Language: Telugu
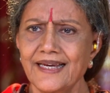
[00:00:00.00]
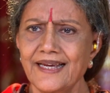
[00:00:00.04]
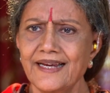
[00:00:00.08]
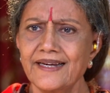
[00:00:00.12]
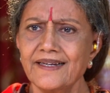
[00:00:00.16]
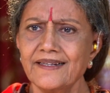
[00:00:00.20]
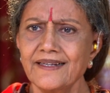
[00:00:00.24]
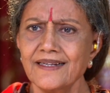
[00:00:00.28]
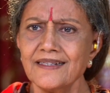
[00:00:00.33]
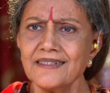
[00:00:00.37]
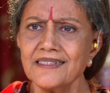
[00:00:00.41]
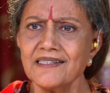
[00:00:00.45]

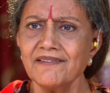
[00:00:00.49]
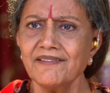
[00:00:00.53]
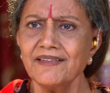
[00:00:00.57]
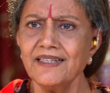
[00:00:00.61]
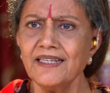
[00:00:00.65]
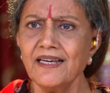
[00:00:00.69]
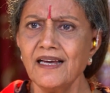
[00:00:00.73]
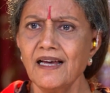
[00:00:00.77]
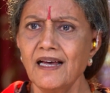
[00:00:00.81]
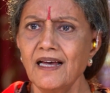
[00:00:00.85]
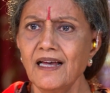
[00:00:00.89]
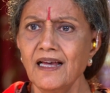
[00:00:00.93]
ఏంట్రా
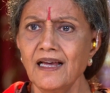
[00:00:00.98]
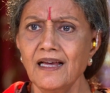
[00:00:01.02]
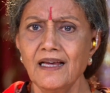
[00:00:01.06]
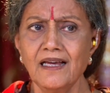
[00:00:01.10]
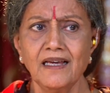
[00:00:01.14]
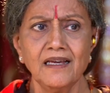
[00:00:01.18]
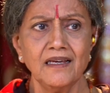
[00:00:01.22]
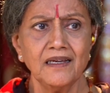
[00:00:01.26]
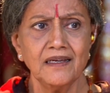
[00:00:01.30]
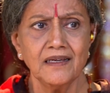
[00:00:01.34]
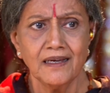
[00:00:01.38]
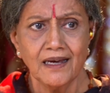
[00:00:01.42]
శివయ్య
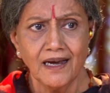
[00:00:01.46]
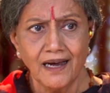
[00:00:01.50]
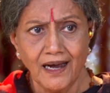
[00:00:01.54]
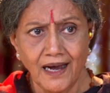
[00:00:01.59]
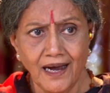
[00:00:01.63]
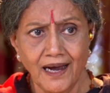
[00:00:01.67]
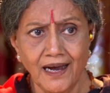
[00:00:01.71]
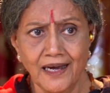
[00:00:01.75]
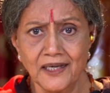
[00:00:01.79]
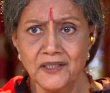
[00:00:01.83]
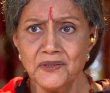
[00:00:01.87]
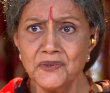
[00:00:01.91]

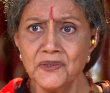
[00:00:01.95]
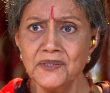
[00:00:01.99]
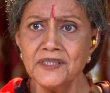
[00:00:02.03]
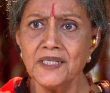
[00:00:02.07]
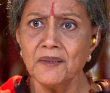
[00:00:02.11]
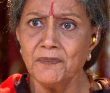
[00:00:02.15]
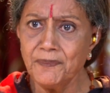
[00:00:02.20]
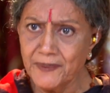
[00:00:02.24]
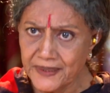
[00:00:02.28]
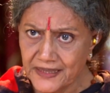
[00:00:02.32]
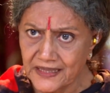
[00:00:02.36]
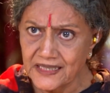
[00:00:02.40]
ఐషు
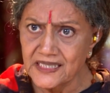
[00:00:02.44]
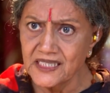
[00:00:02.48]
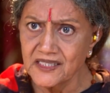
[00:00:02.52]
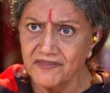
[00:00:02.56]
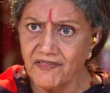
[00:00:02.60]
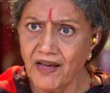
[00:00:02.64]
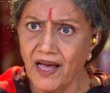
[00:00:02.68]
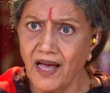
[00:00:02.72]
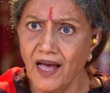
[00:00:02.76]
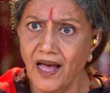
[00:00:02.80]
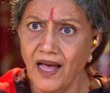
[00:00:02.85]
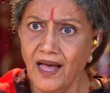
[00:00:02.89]
చెప్పేది
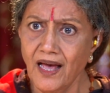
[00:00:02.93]
నిజమా